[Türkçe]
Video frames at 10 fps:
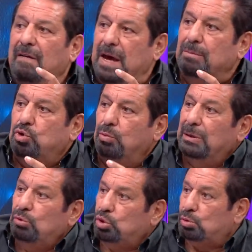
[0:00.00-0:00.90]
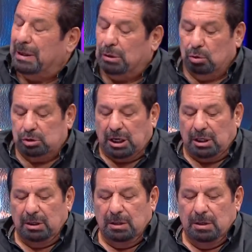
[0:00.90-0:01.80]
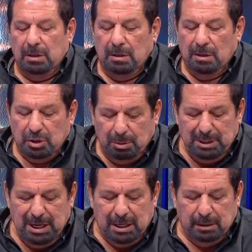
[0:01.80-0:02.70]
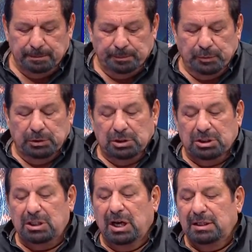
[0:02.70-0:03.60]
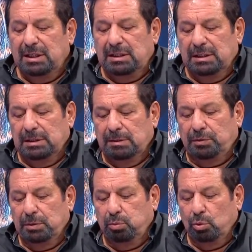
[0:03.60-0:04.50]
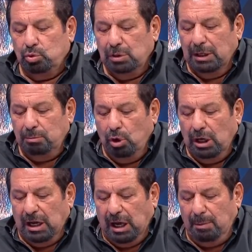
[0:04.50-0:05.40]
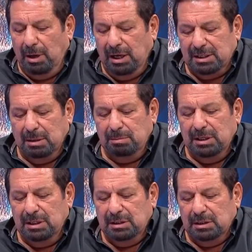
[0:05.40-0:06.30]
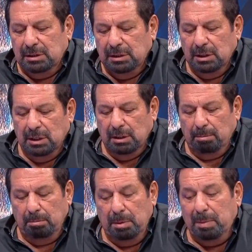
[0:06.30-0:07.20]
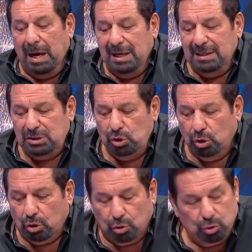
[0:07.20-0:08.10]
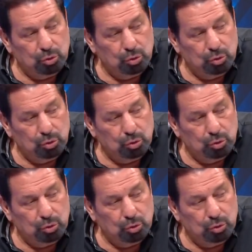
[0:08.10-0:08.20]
hem, de küme düşme düşmede olacak. Evet. Tabii de şimdi hadi futbolcular böyle ama hakemlerin bir bahanesi yok.